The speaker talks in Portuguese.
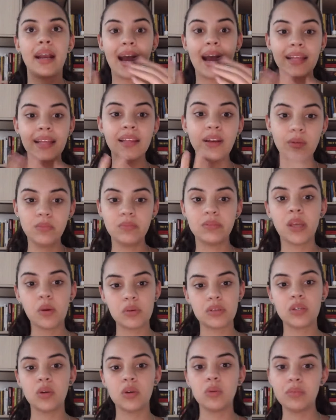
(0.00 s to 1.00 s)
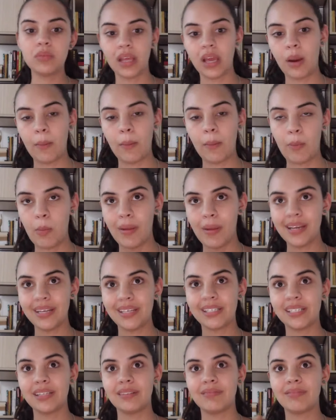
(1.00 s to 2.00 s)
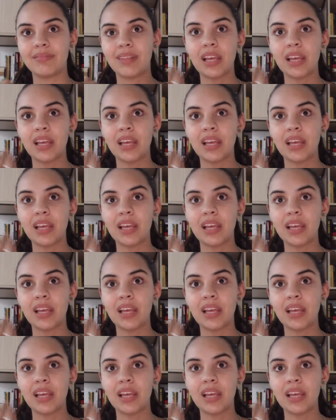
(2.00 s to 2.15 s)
Cada um tem o seu tempo, mas